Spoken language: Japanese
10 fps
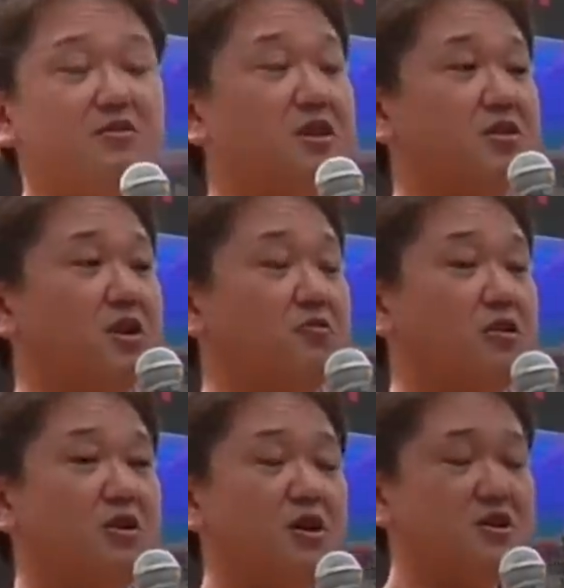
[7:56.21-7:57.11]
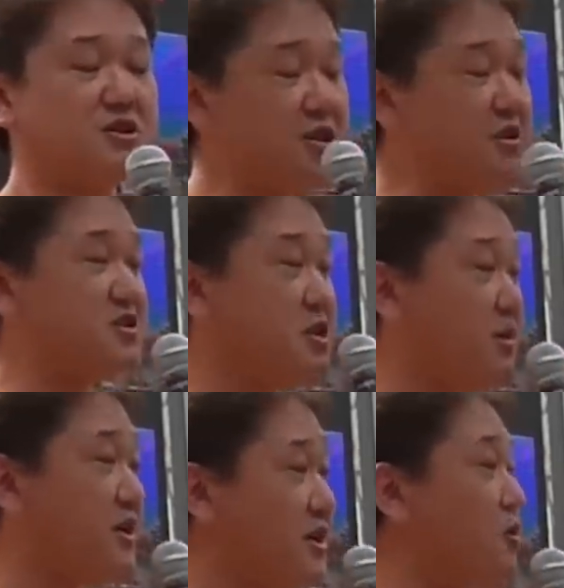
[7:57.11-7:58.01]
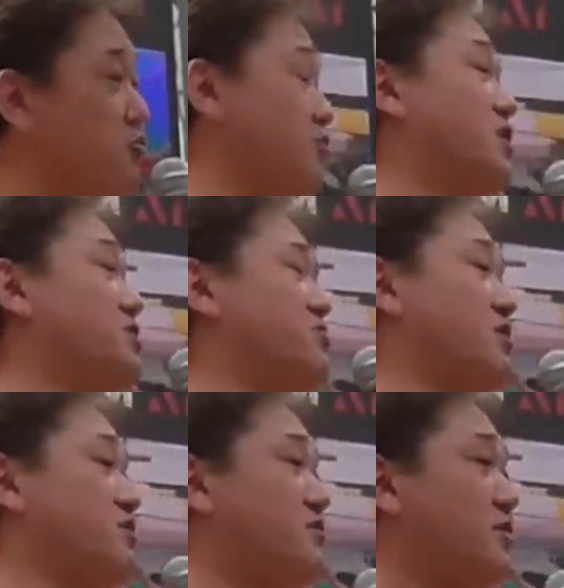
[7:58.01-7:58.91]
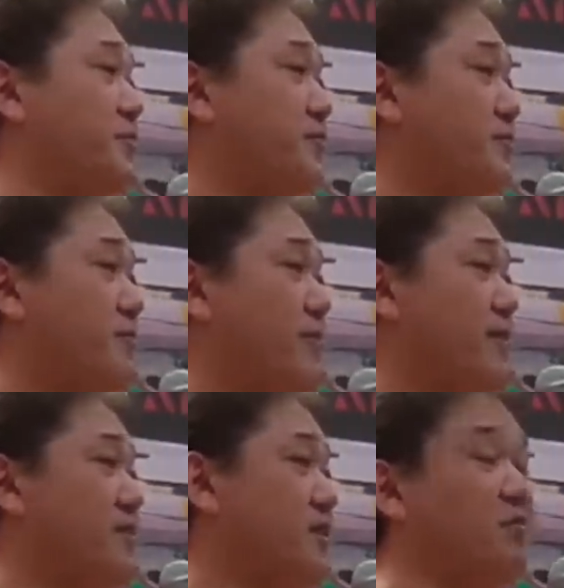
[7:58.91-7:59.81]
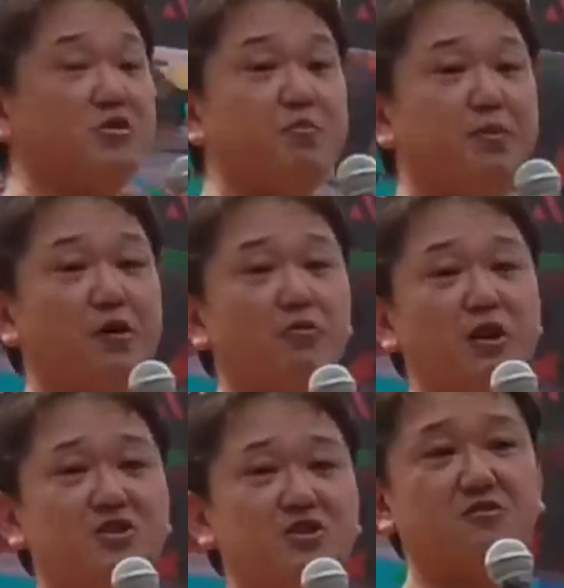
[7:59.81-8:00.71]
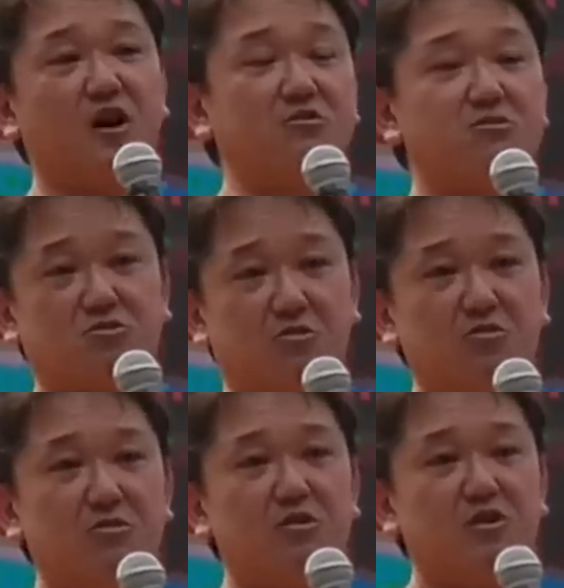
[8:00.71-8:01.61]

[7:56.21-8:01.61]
なぜかって言ったら、して、してはいけないことになってるからです。多分いっぱいいろん実があるんでしょう。